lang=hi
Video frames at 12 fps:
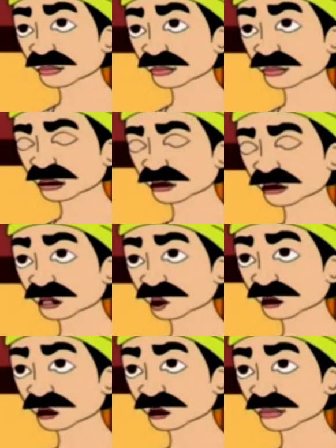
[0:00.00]
जी हाँ
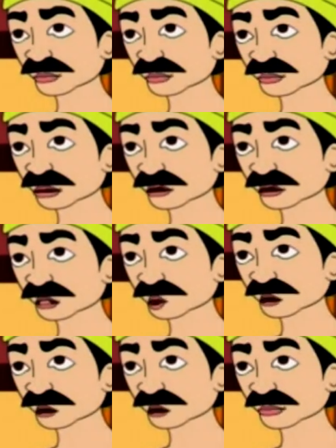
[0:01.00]
बीरबल जी मैंने ही
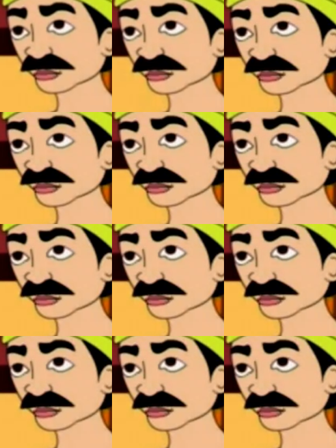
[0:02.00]
लाकर दी थी